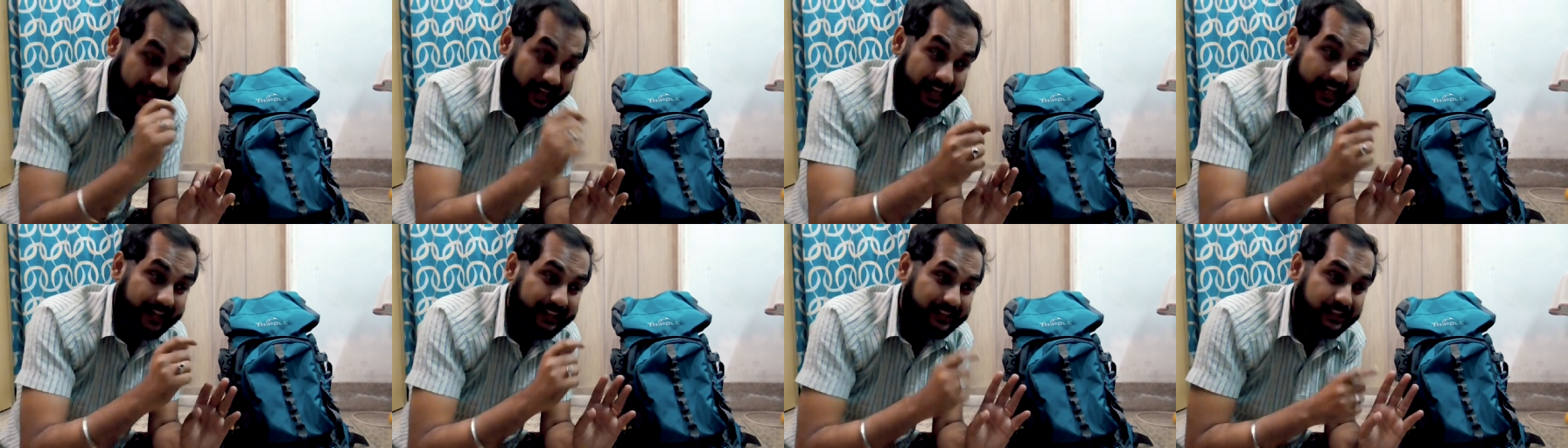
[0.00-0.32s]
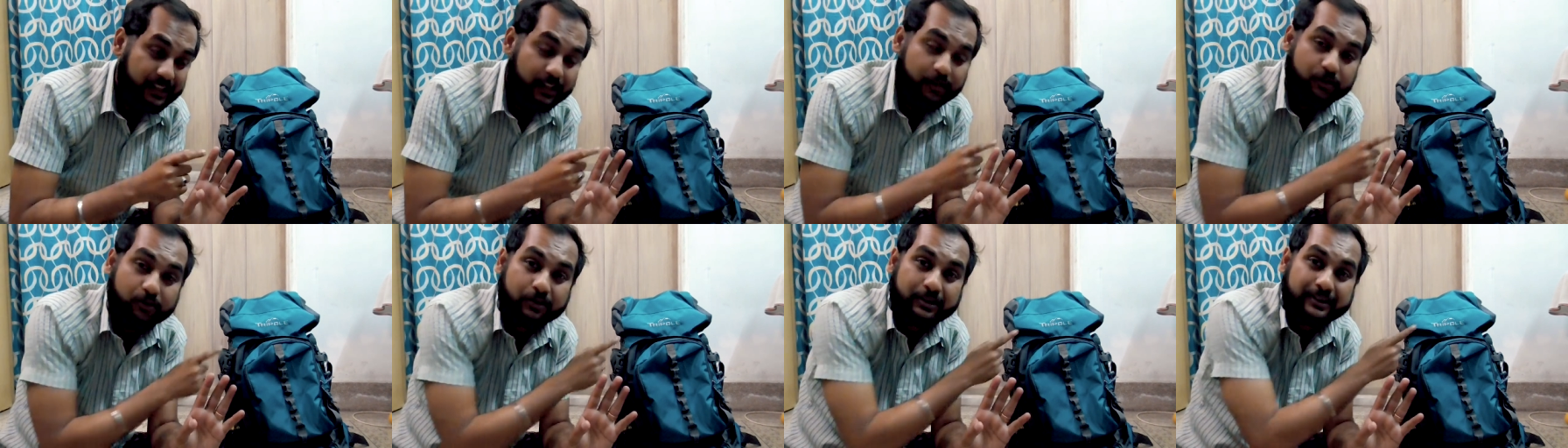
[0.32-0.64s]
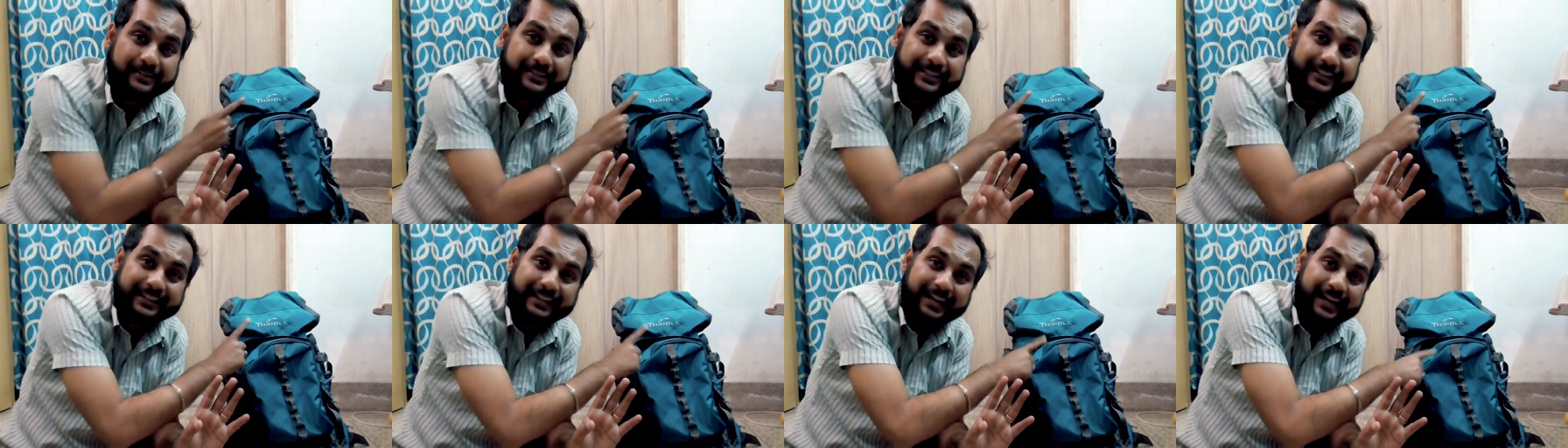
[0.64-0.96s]
एक चेन
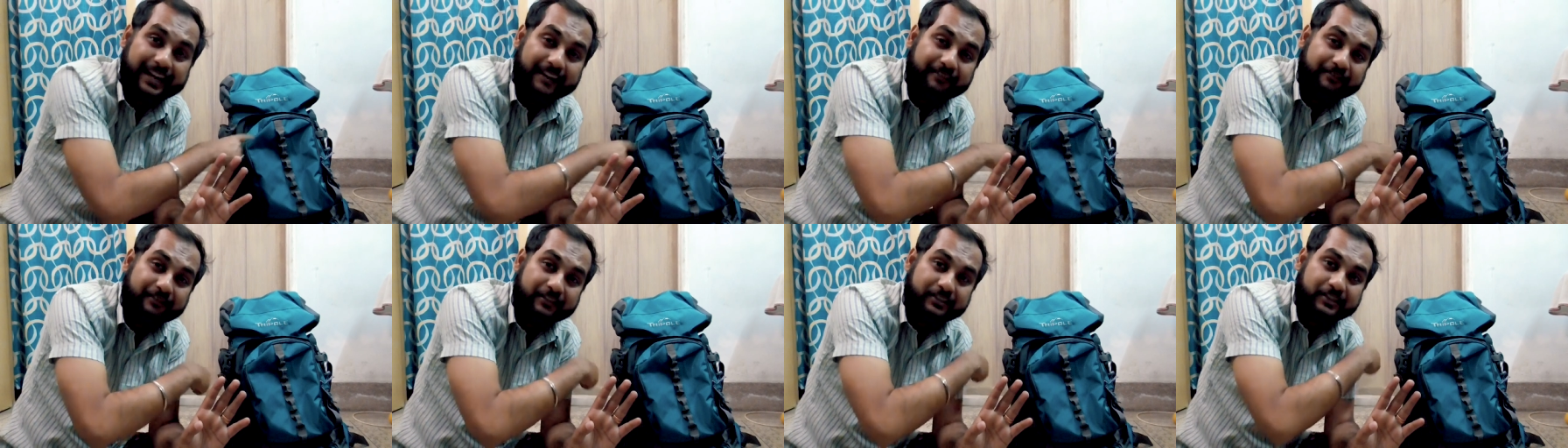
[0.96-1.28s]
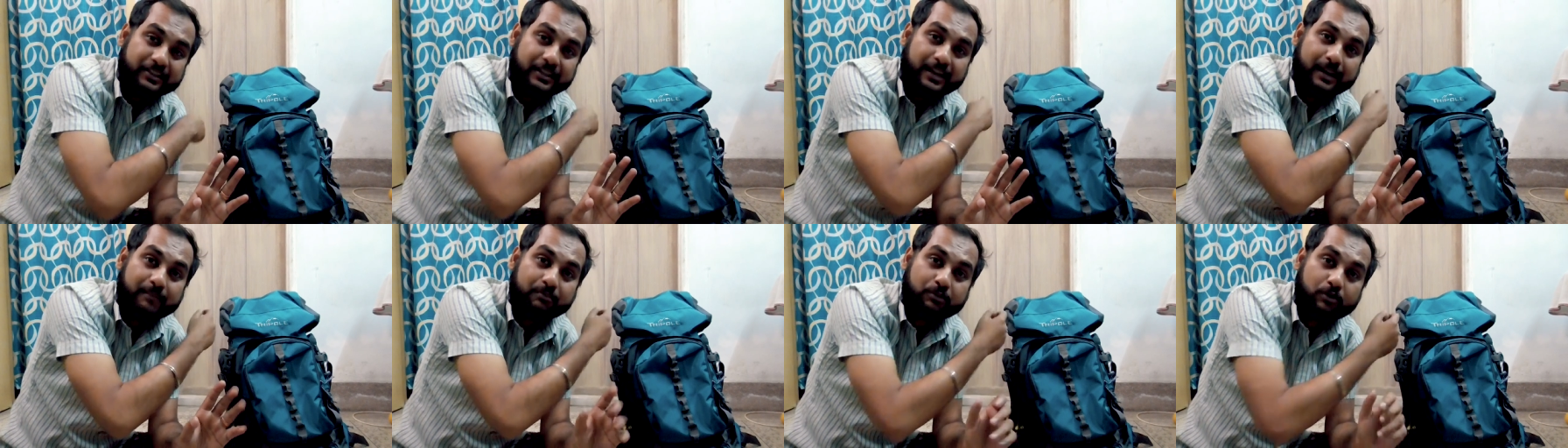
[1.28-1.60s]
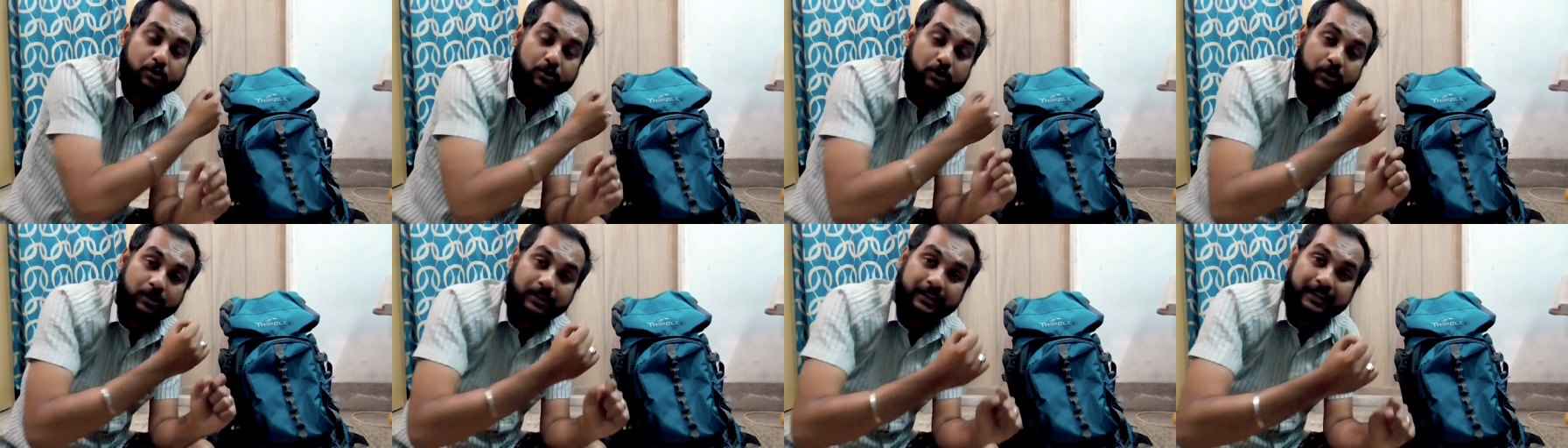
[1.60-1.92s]
होने से क्या है फिर से
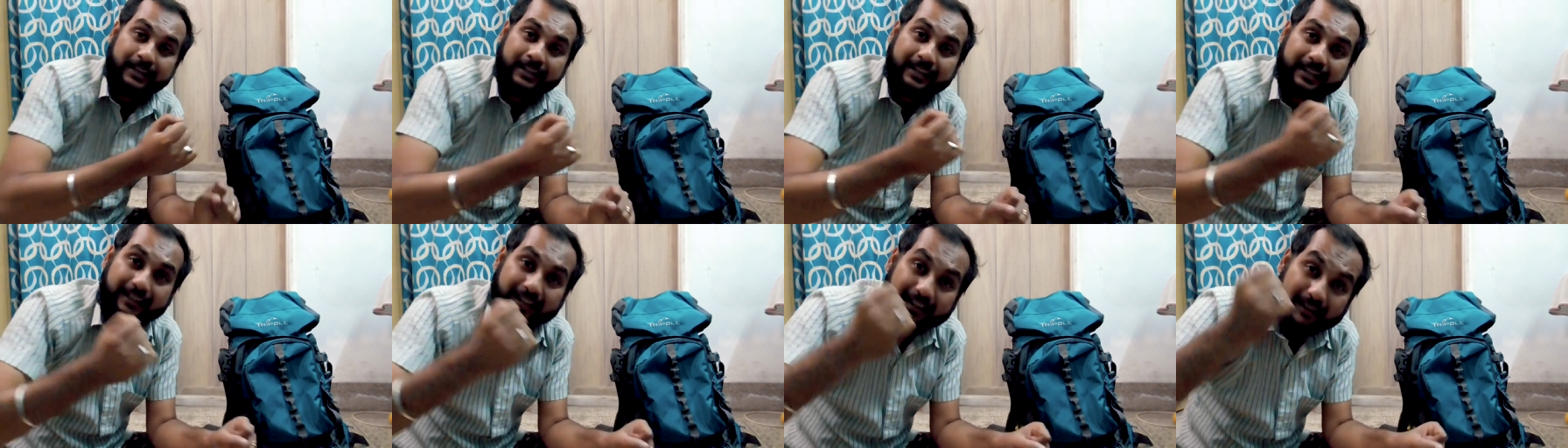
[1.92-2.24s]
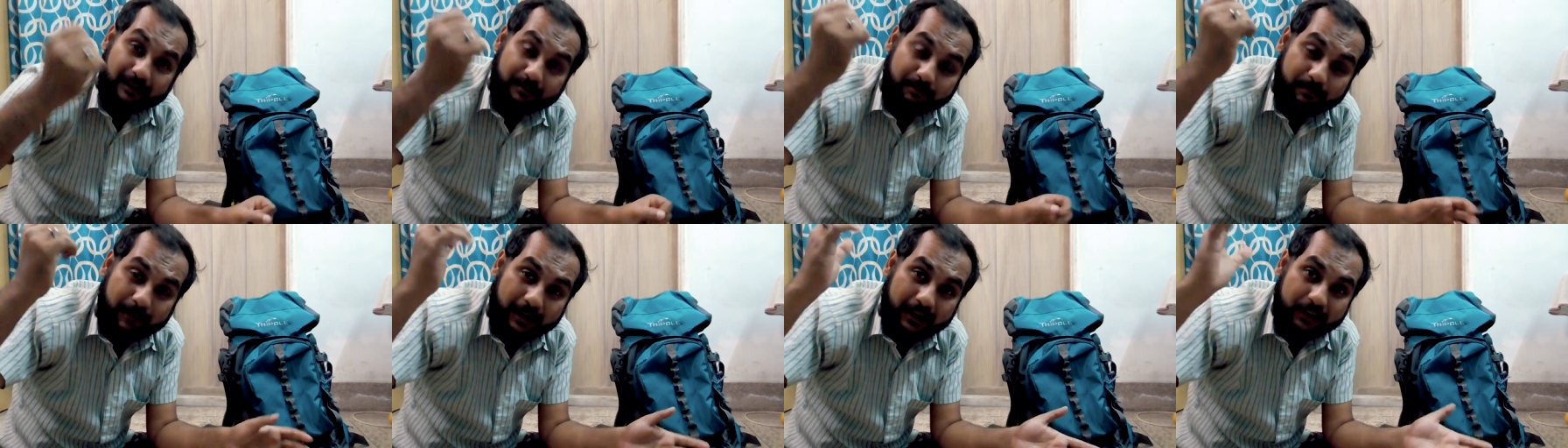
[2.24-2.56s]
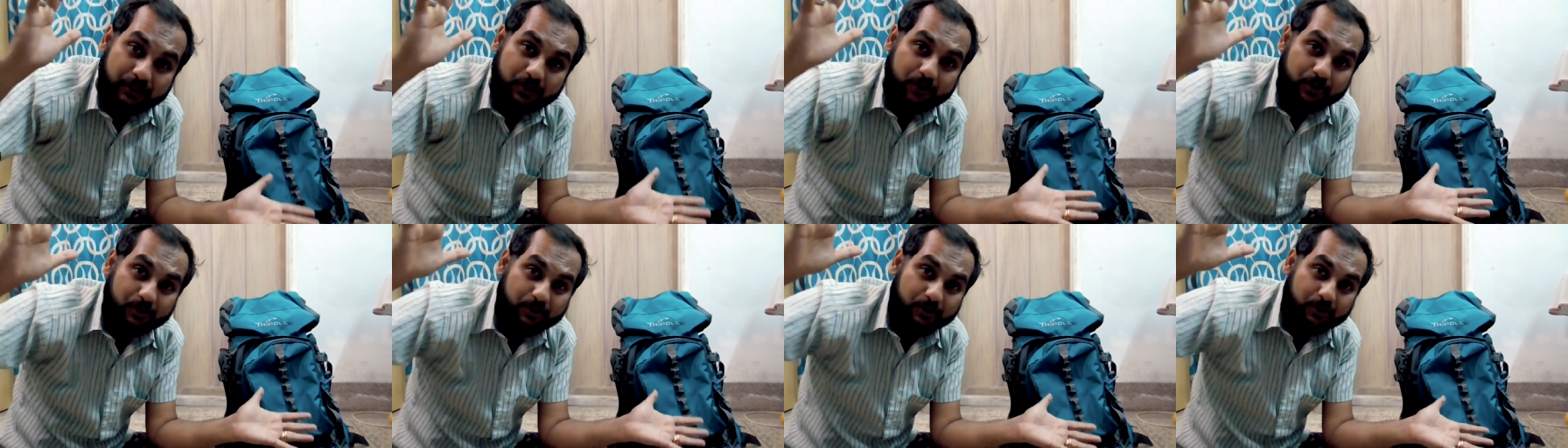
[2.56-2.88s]
आपको लंबा
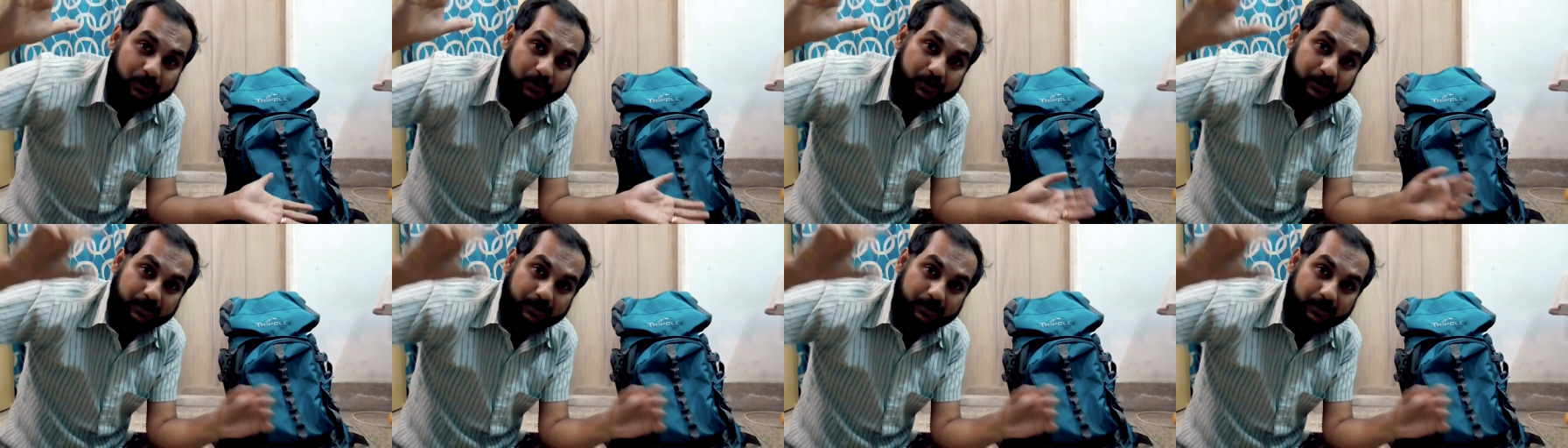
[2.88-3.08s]
जो